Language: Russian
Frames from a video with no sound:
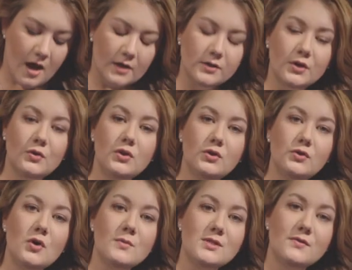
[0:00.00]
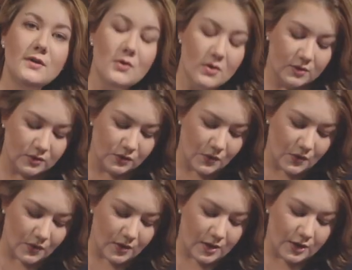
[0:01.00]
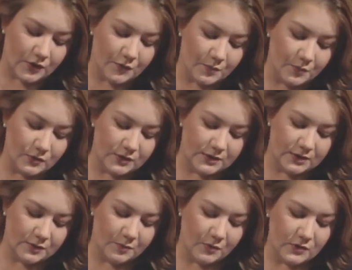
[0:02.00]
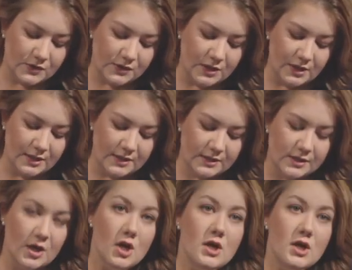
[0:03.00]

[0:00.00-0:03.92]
Откроет дом свое окно и впустит поздний лист,